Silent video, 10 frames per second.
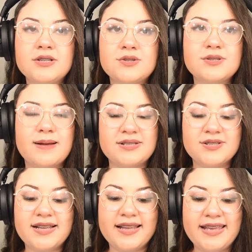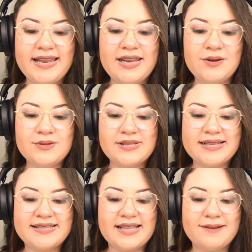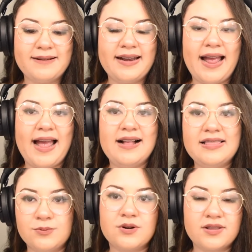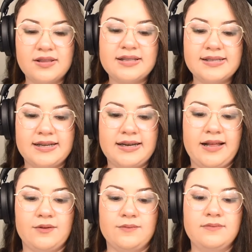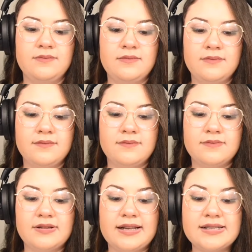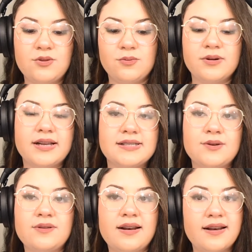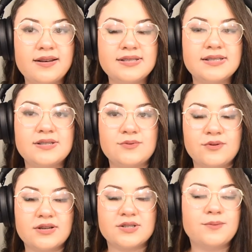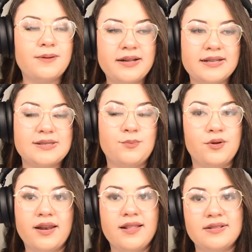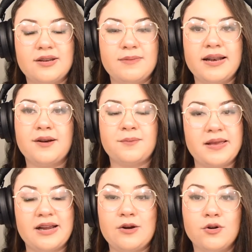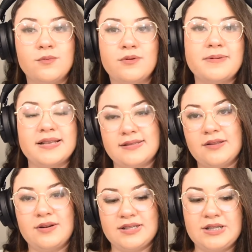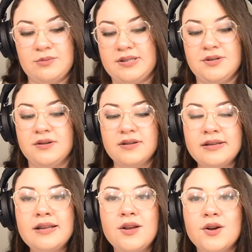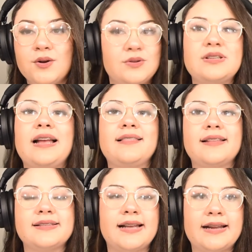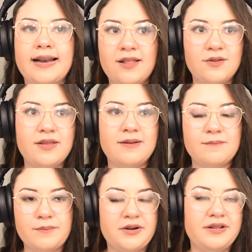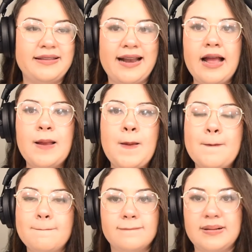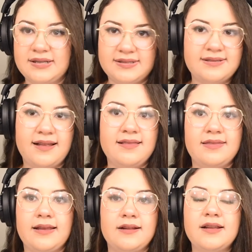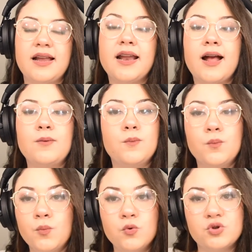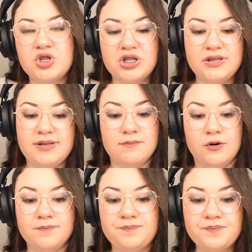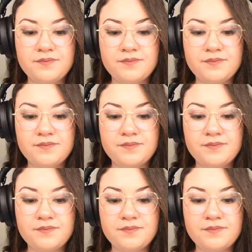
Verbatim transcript: Sus vasos sanguíneos estaban al borde del sangrado, que se tuvo que hacer un análisis de su corazón para que se pudiera determinar bien cómo había estado la situación. O sea, el desangrado de Beryl era bastante, era muchísimo.